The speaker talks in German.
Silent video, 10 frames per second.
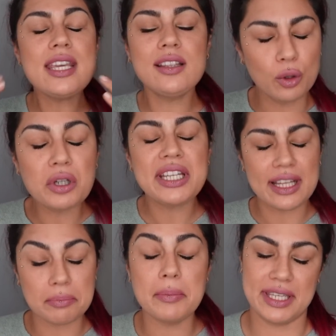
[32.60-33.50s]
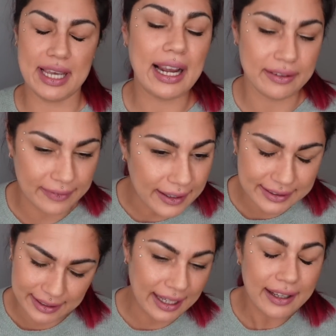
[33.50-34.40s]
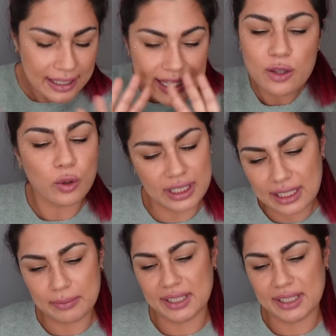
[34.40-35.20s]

Ignoriert mich einfach, Digga. Ignoriert